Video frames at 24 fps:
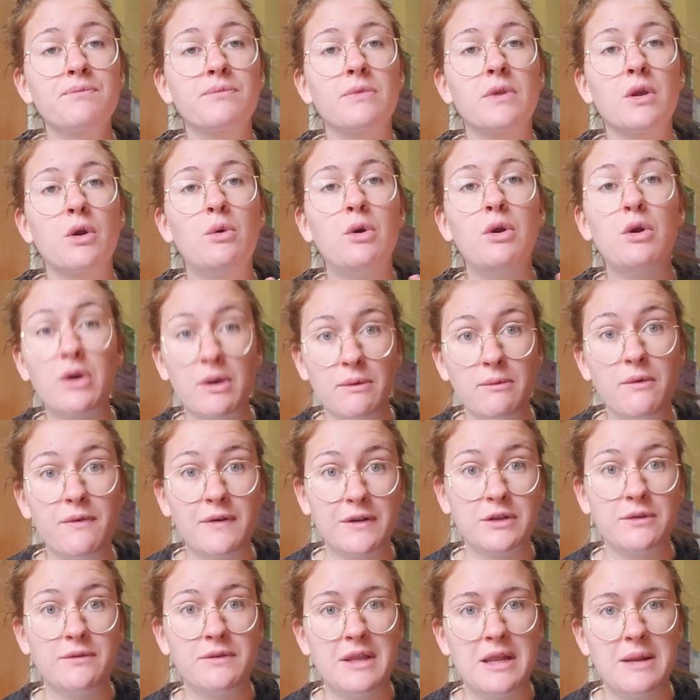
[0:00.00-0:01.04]
Mm, quello che vi ho
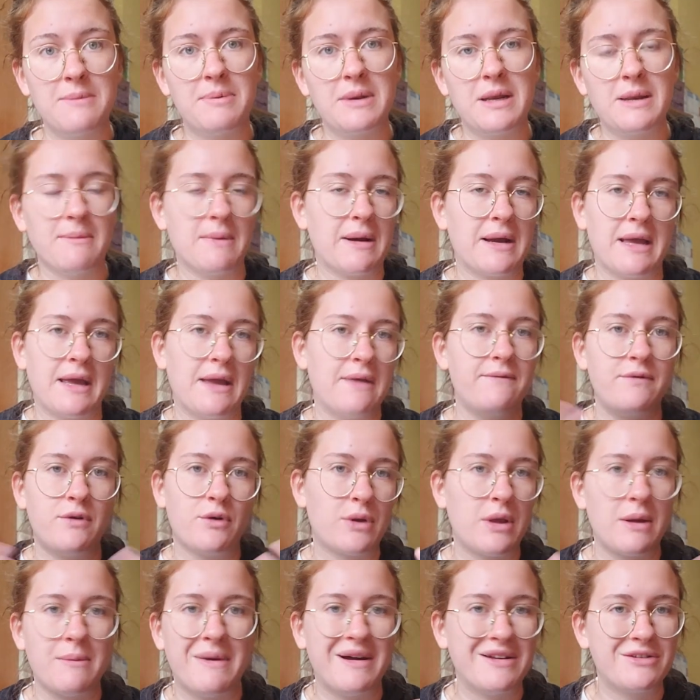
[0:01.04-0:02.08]
fatto vedere prima, che vi ho
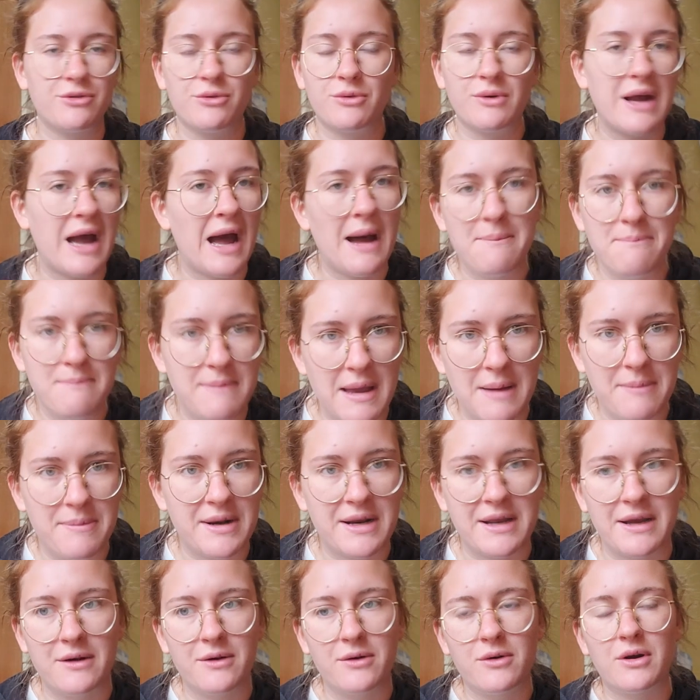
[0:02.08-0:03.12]
chiamato gabbia
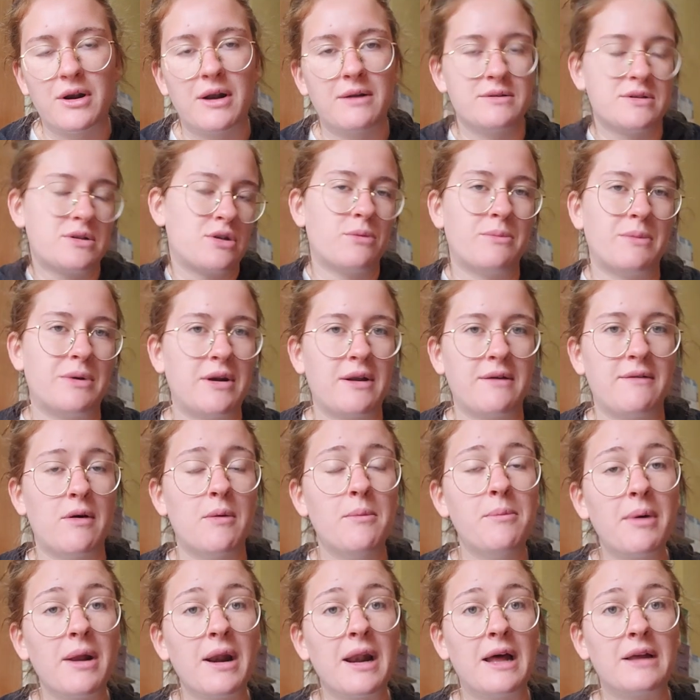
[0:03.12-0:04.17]
perché ancora insomma non ne
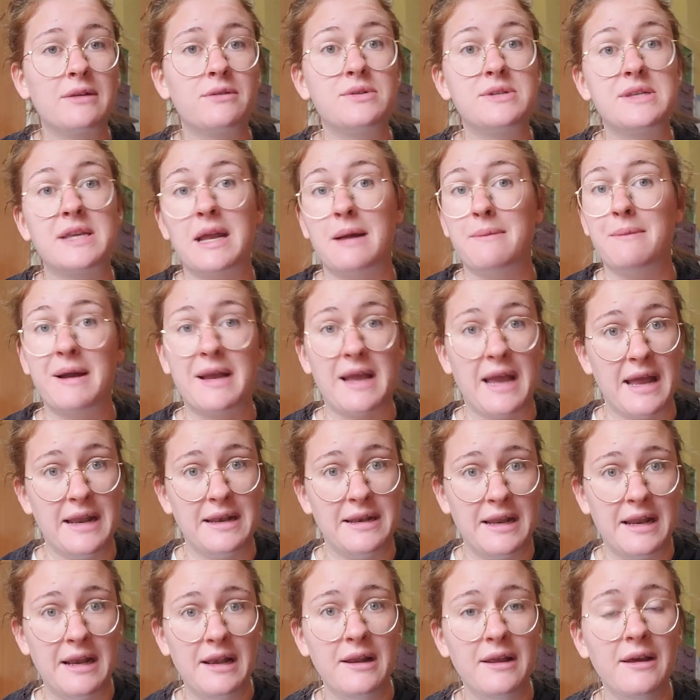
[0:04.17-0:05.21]
avevamo parlato, si chiama
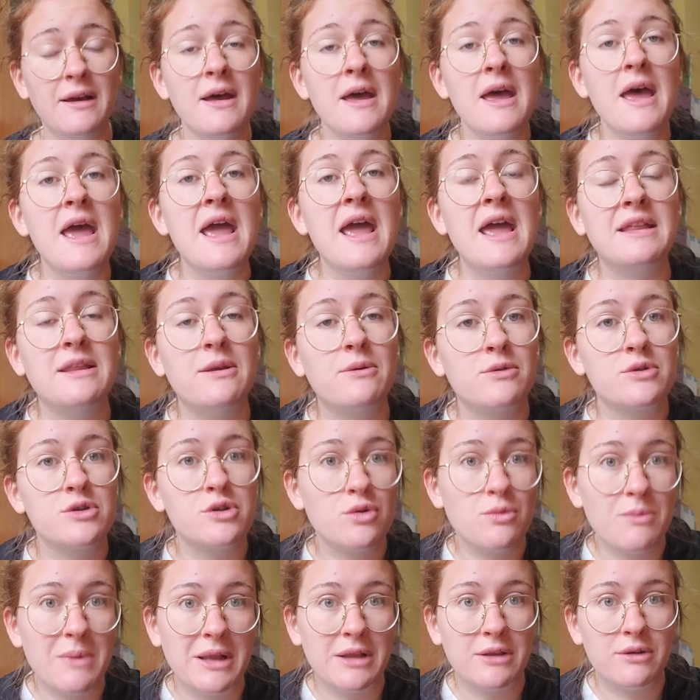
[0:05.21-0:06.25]
Kennel ed è uno
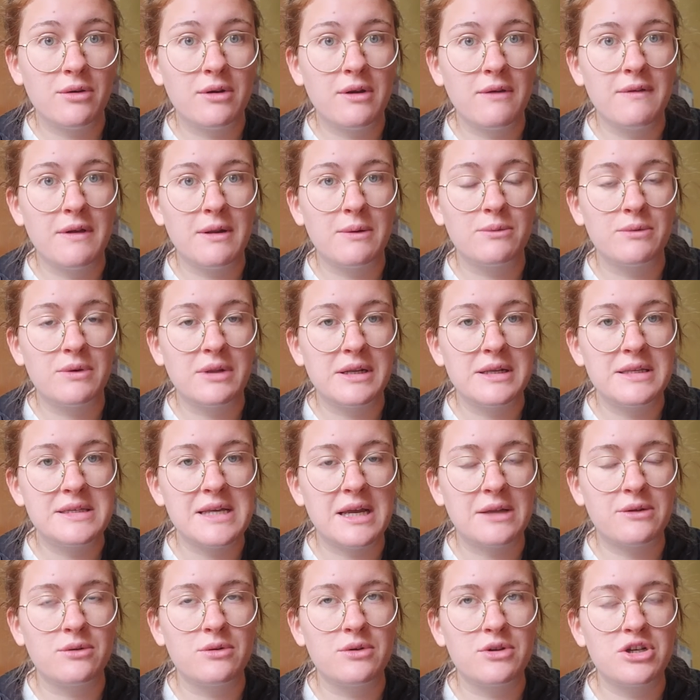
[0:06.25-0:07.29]
strumento che viene
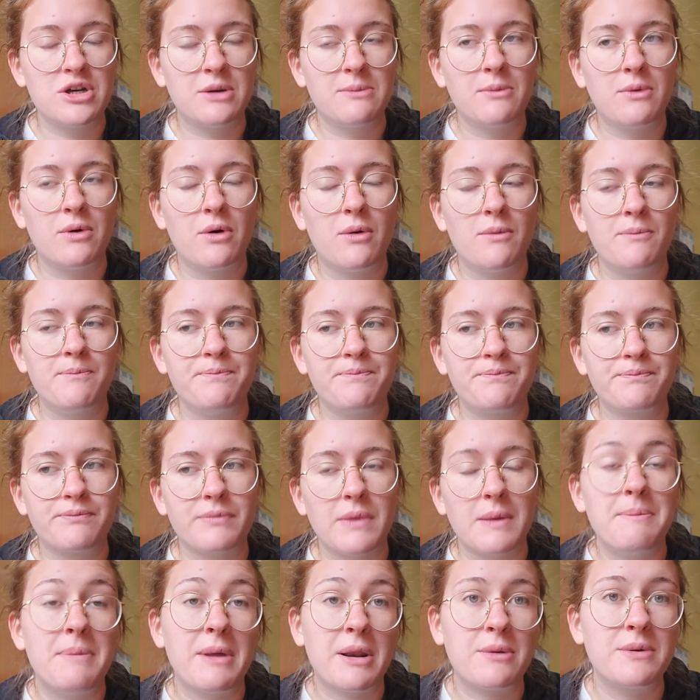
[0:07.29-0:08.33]
utilizzato diciamo
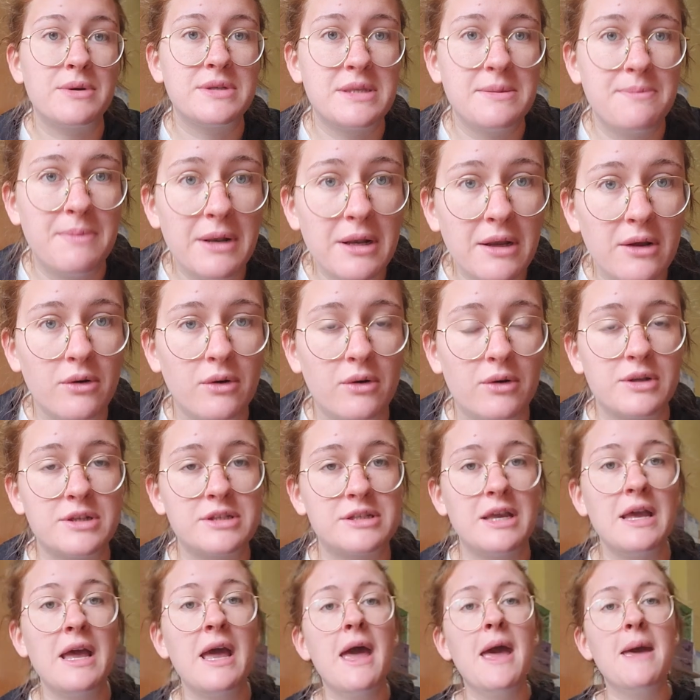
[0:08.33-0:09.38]
mm, per questi
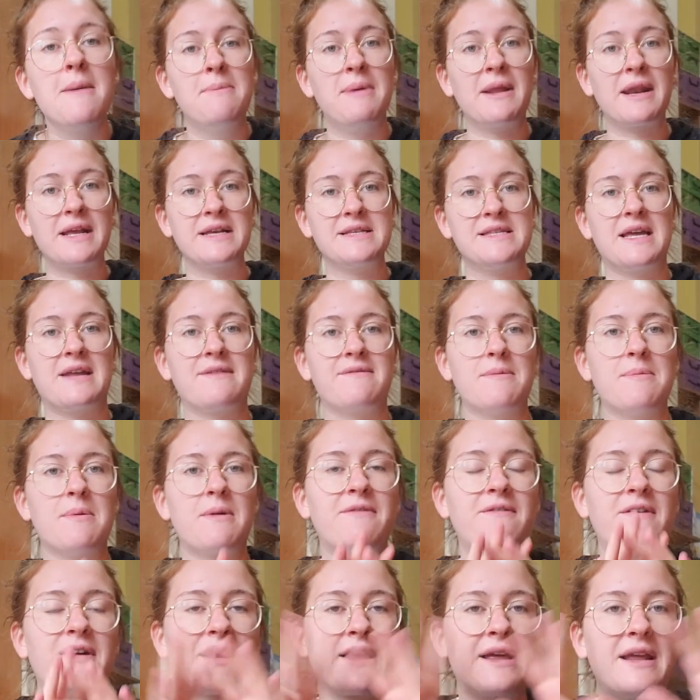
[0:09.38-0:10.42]
percorsi perché serve per
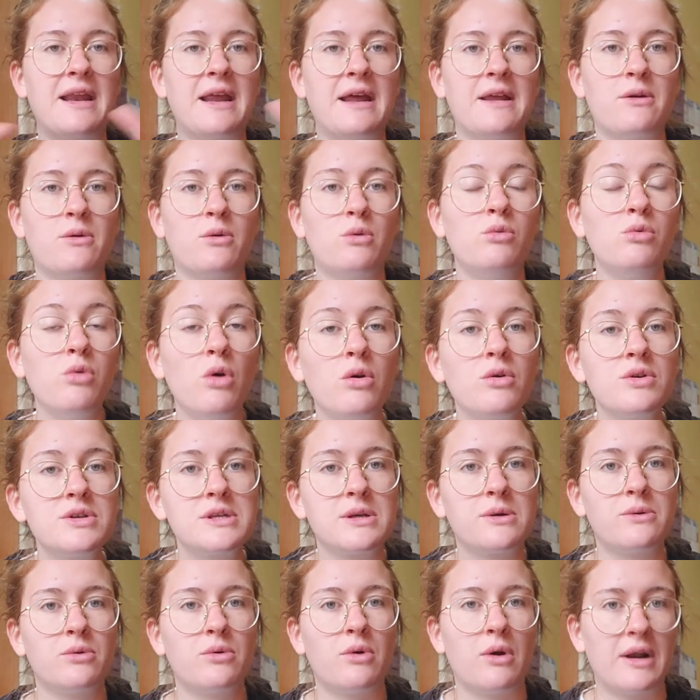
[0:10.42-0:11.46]
far creare un luogo
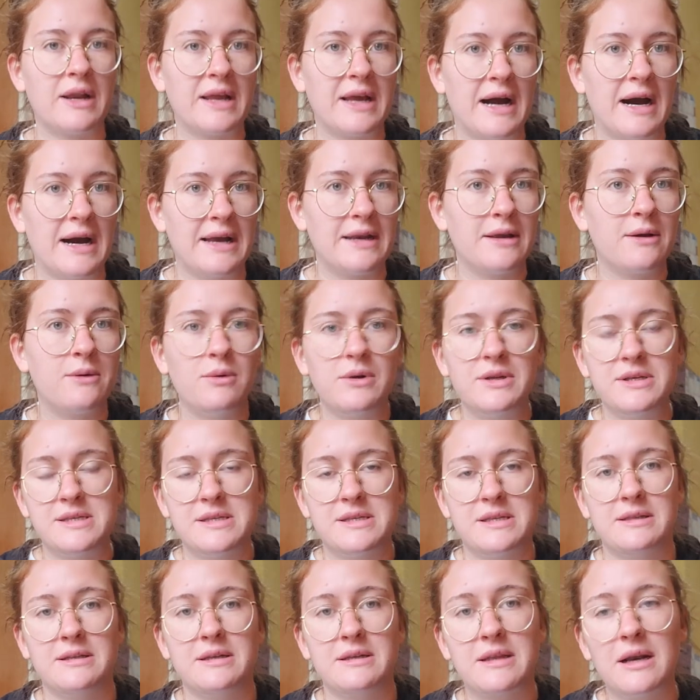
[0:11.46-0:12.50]
sicuro al cane in cui si
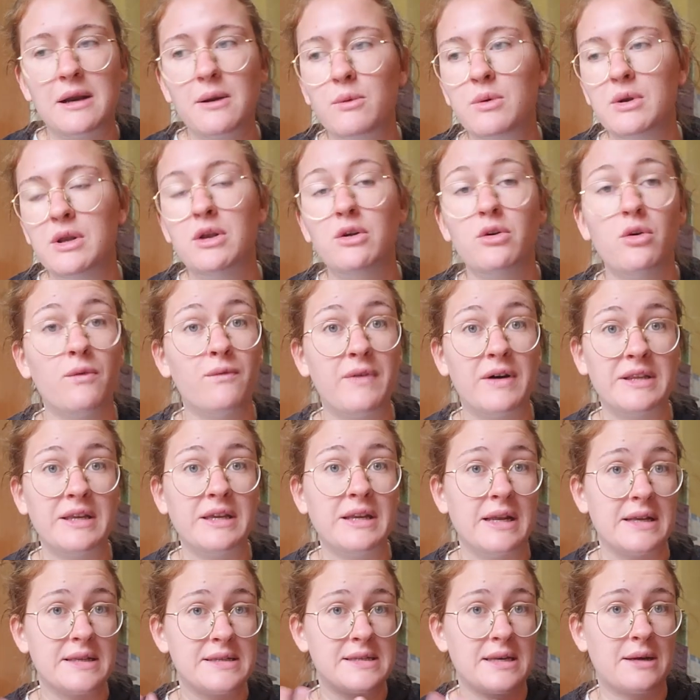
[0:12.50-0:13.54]
senta tranquillo e non vada
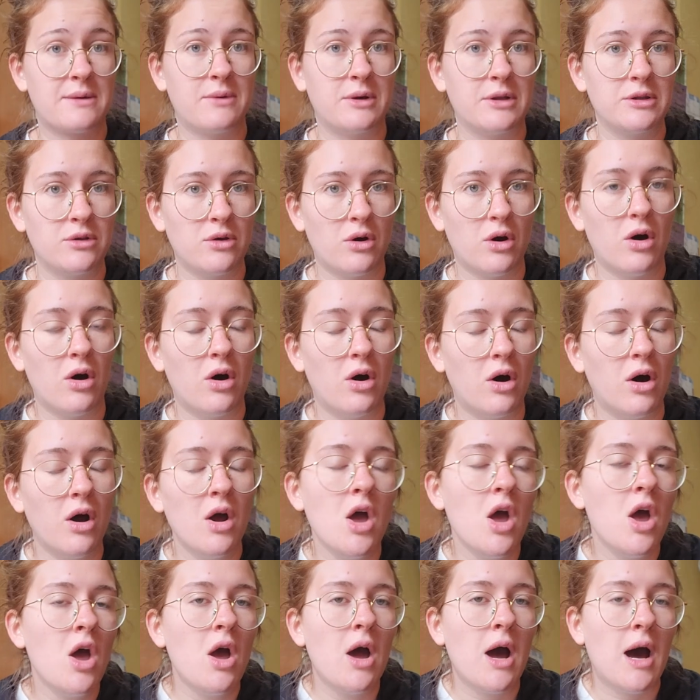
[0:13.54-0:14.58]
in ansia quando
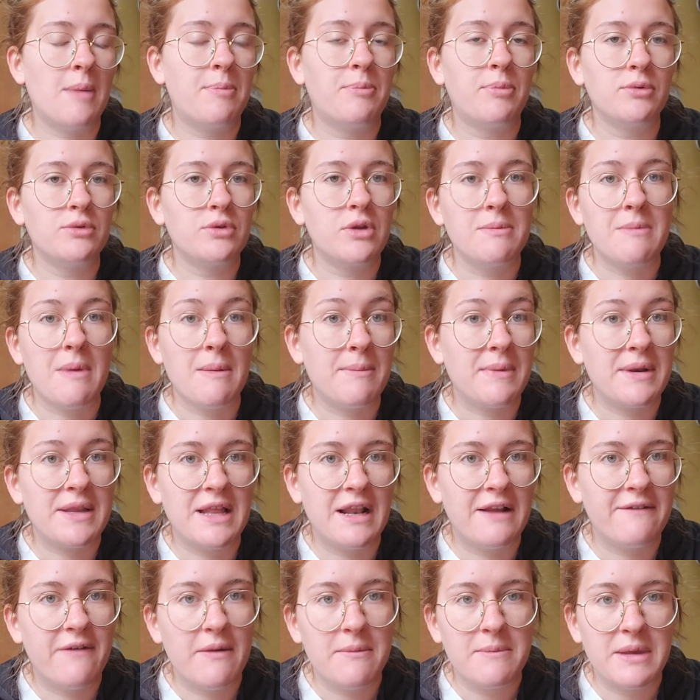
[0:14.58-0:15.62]
appunto i membri membri
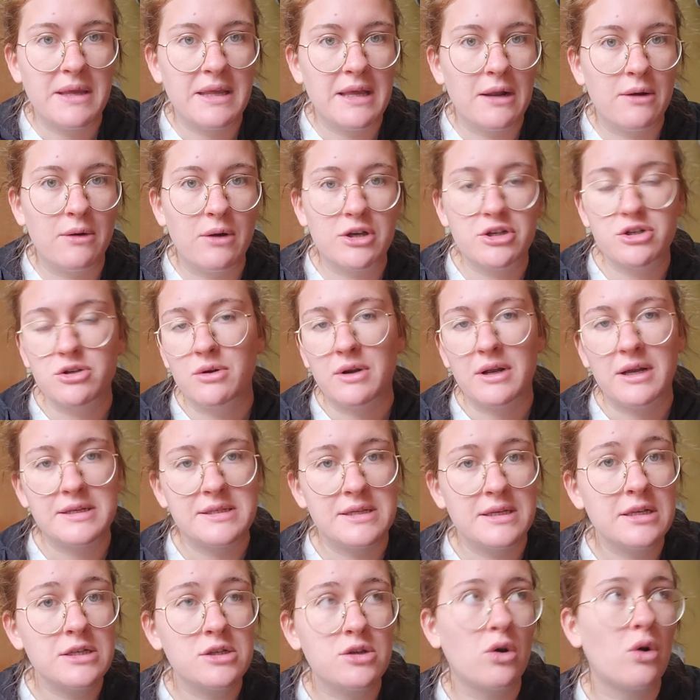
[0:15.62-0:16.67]
della famiglia lo lasciano a
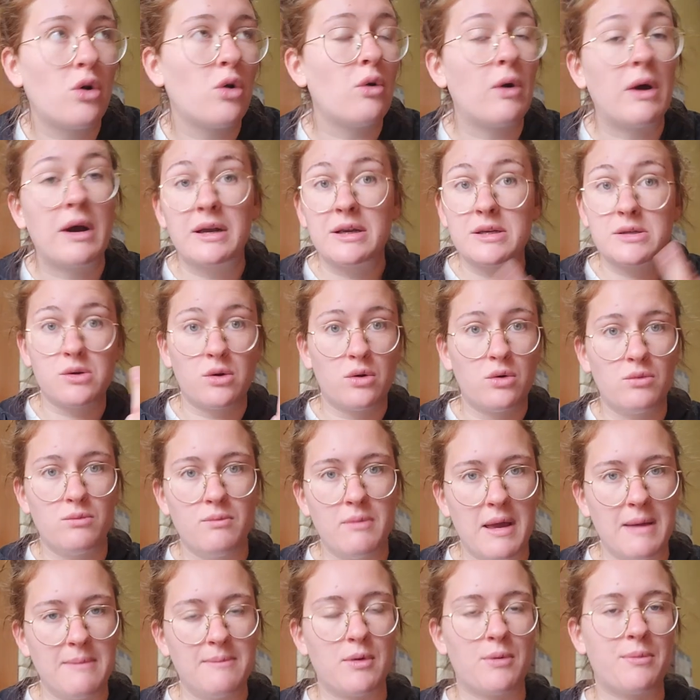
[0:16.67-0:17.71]
casa da solo, anche solo un
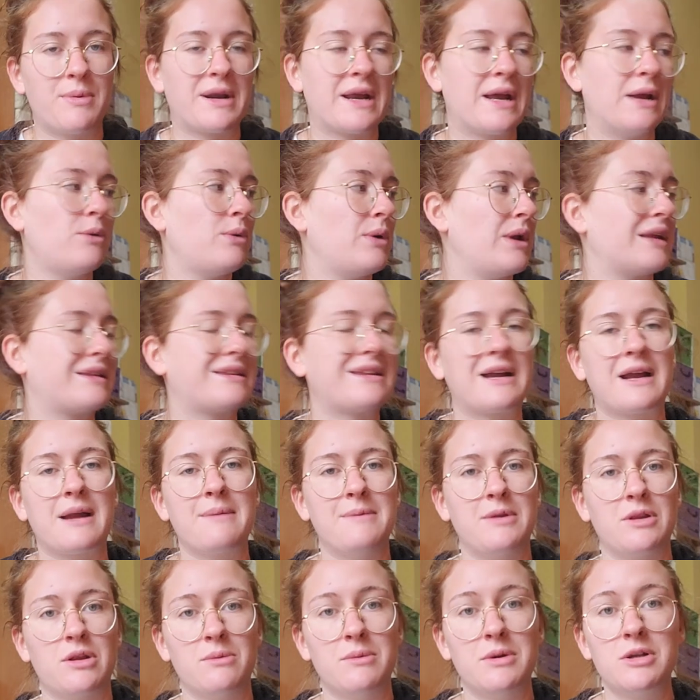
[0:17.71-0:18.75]
membro, perché lui
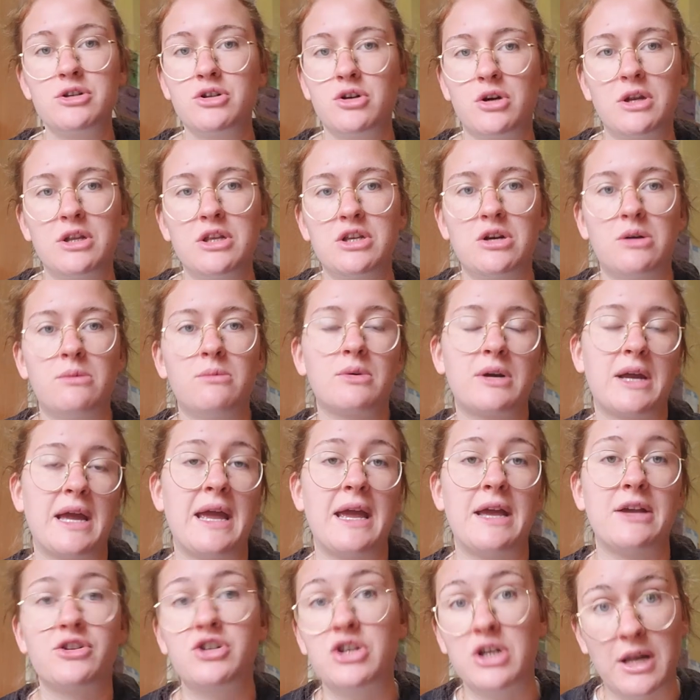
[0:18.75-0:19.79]
l'attaccamento maggiore diciamo
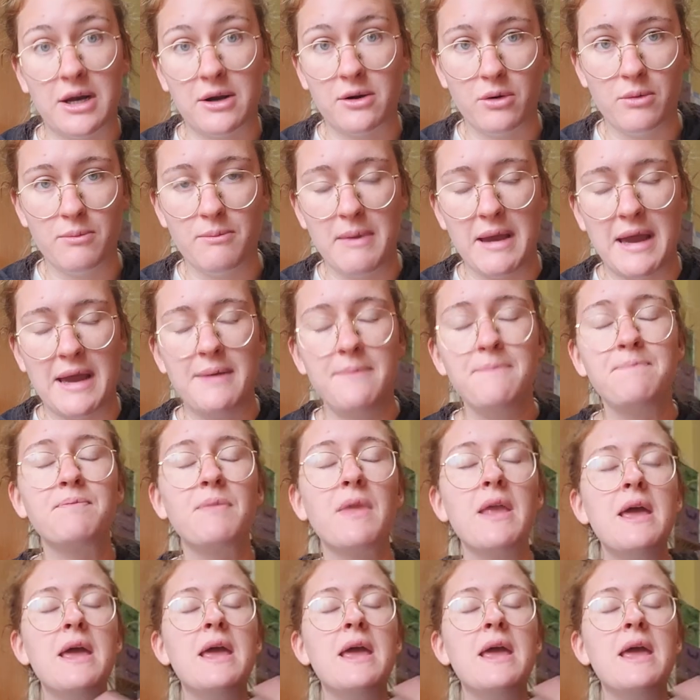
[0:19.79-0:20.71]
che ce l'ha con me.